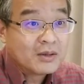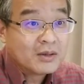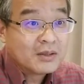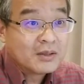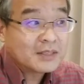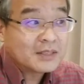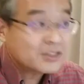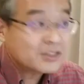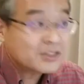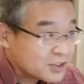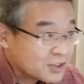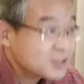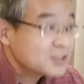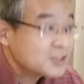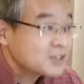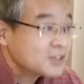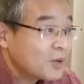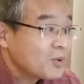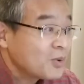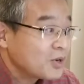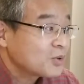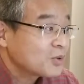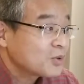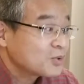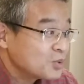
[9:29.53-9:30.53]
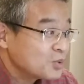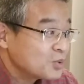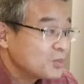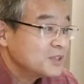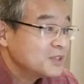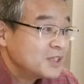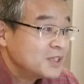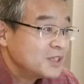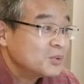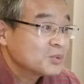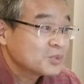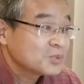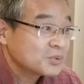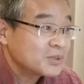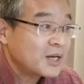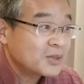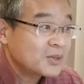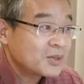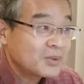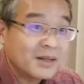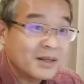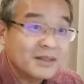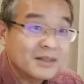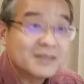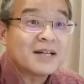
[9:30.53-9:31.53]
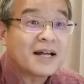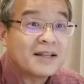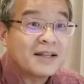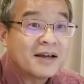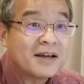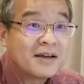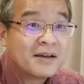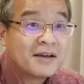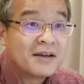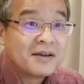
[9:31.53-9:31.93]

但事实上，我告诉你，我把业务都带出来了，你咋的？